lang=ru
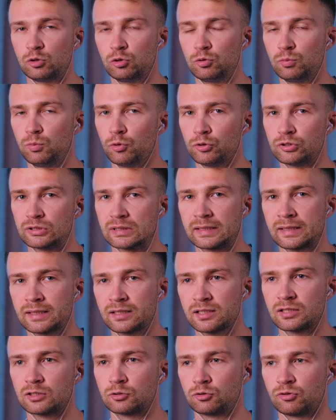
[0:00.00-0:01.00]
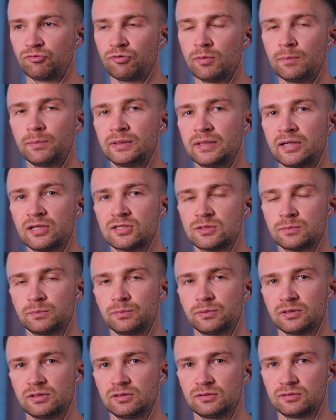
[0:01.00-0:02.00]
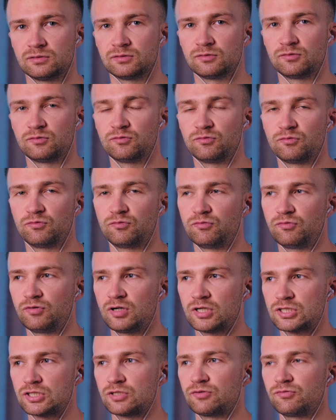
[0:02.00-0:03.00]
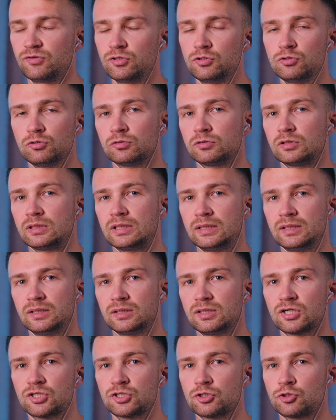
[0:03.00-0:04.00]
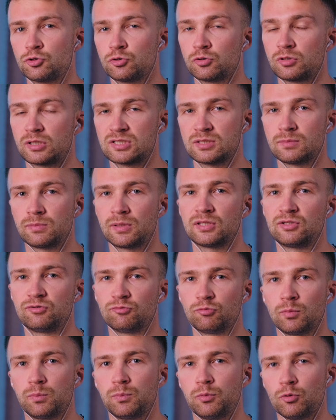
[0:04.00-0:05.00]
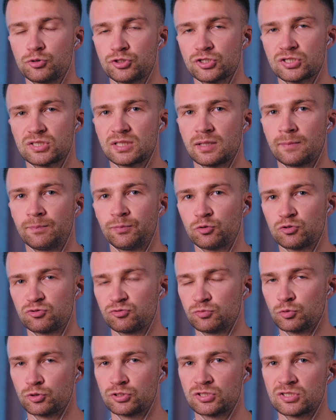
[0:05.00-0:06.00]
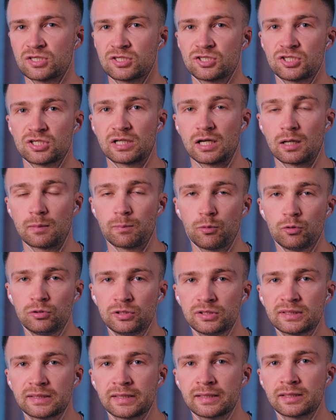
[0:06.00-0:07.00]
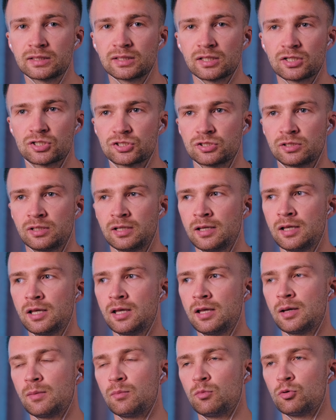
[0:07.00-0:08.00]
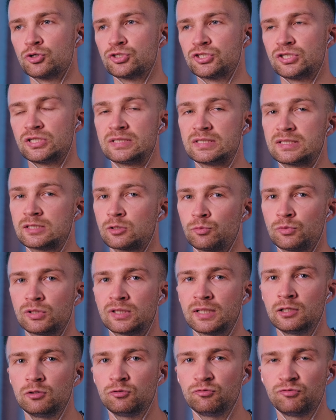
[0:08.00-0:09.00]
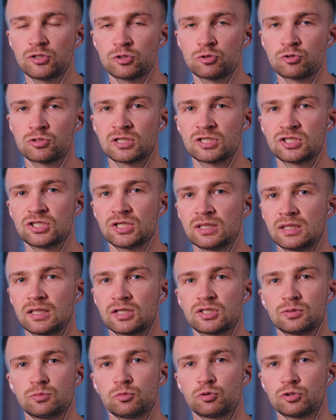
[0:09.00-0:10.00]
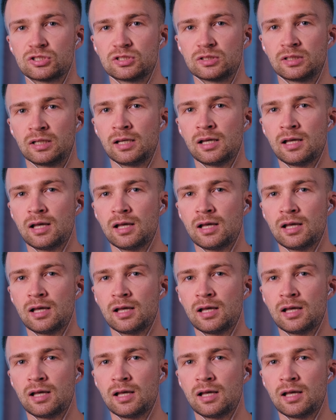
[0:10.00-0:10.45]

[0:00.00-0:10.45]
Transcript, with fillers: любой трек, который вам понравится под э, ваше видео, и также еще разобрать его по частям. То есть вы можете скачать как полный трек, также можете инструментальную версию скачать, также можете